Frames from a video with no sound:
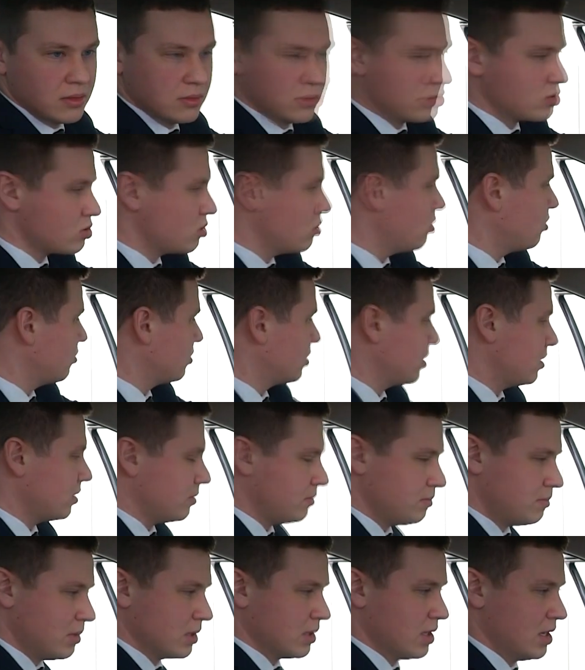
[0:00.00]

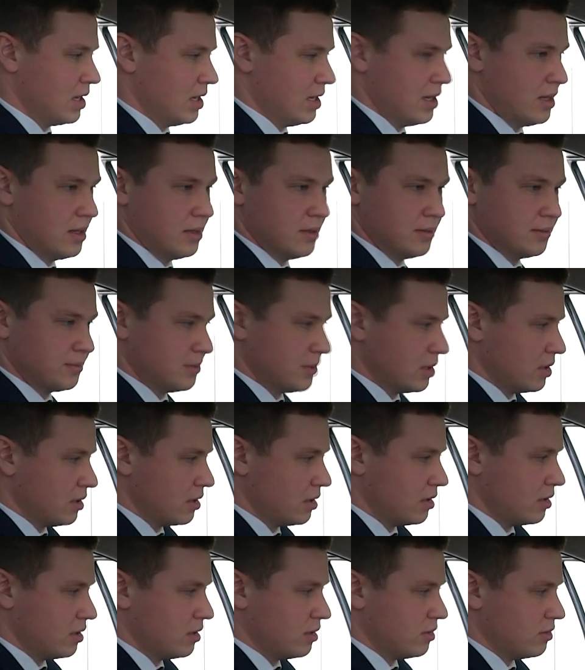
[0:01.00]
условно панелей,
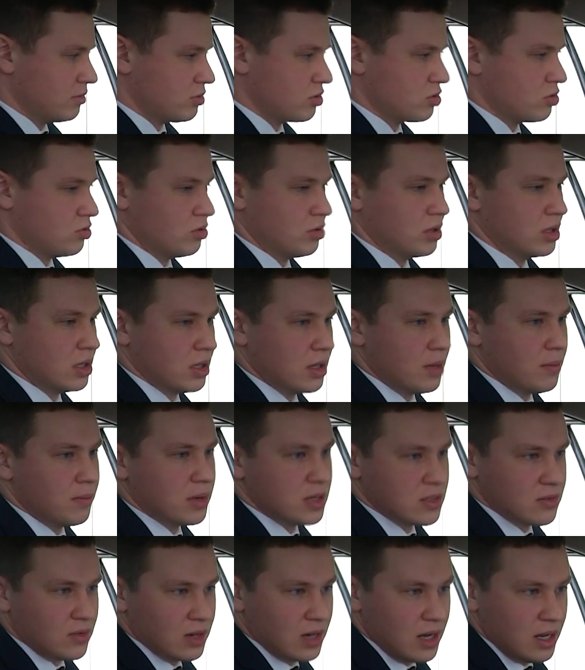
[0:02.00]
Э, что это нам
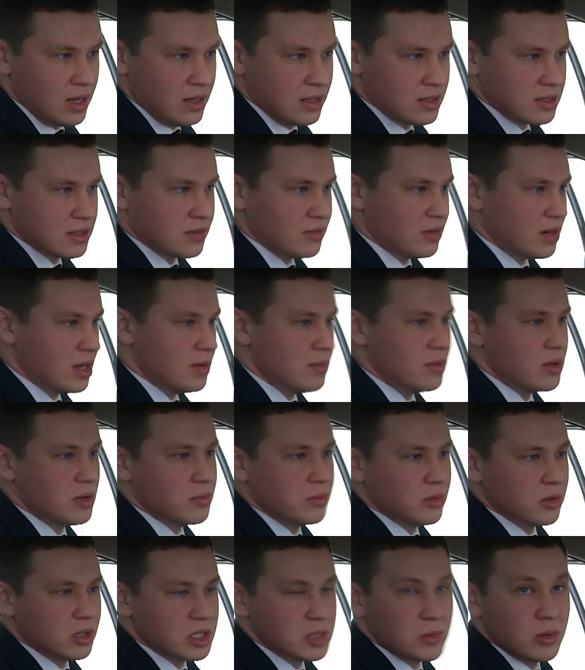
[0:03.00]
позволяет со
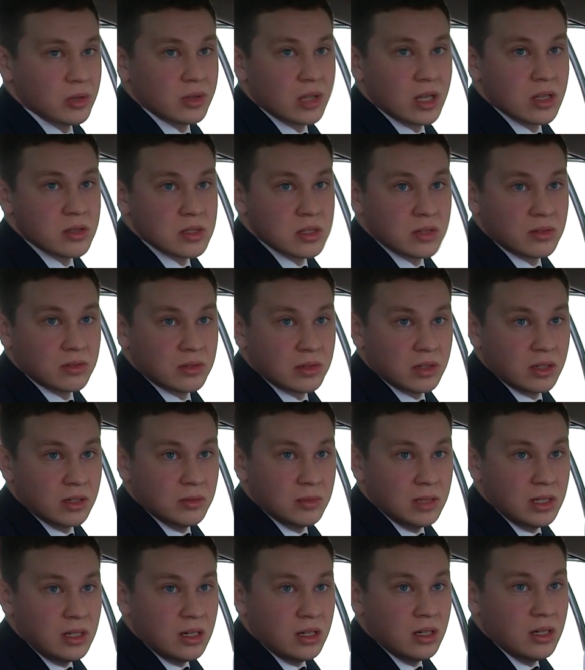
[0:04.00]
временем эксплуатации
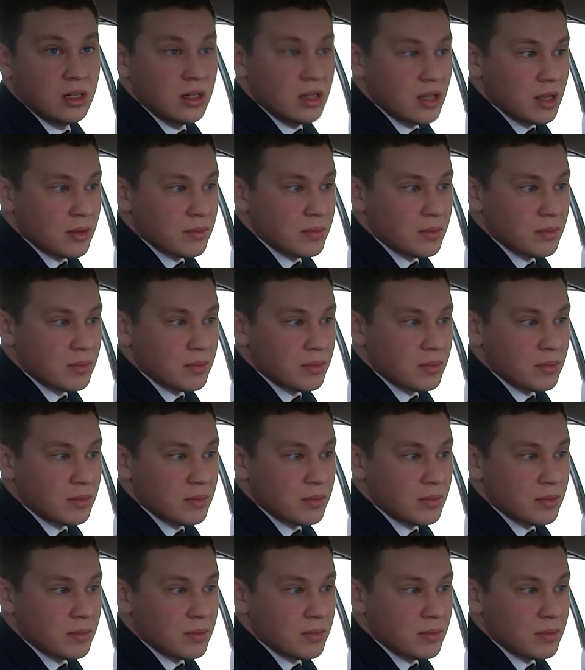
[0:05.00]
автомобиля.